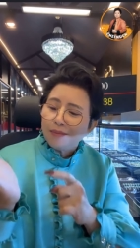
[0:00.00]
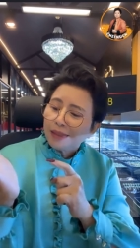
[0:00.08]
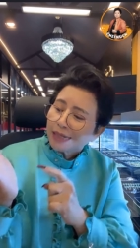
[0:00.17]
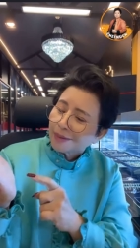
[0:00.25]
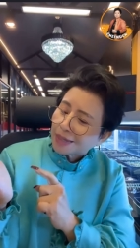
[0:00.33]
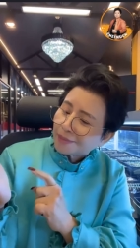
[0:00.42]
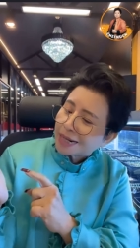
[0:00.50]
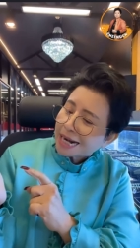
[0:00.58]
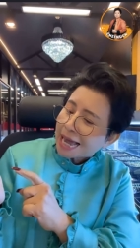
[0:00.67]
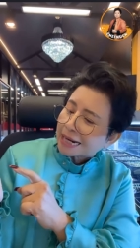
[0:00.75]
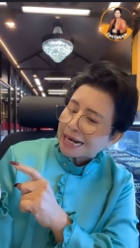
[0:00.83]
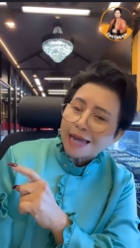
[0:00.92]
ไม่ใช่ยังมา
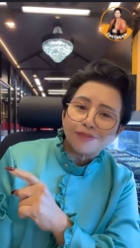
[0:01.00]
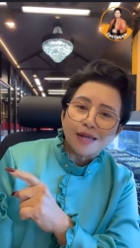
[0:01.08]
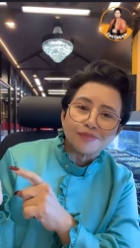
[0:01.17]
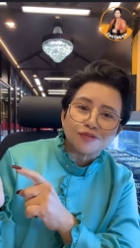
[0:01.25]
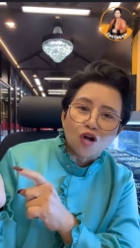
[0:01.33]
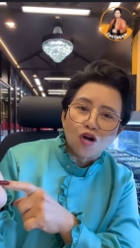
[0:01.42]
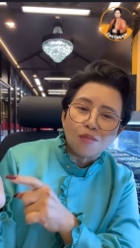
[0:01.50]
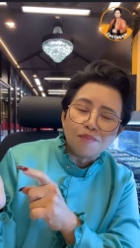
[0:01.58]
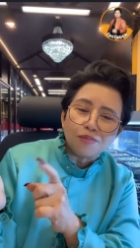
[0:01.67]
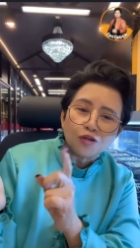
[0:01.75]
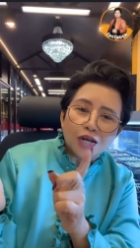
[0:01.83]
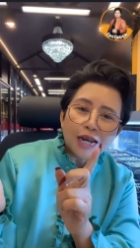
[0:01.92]
นั่งนับกับสอง
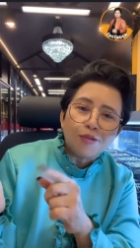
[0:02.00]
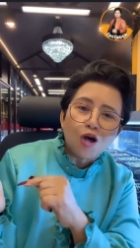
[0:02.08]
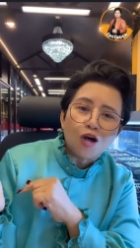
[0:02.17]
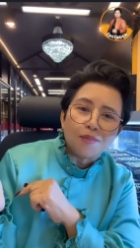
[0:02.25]
ตอนนั้นพ่อ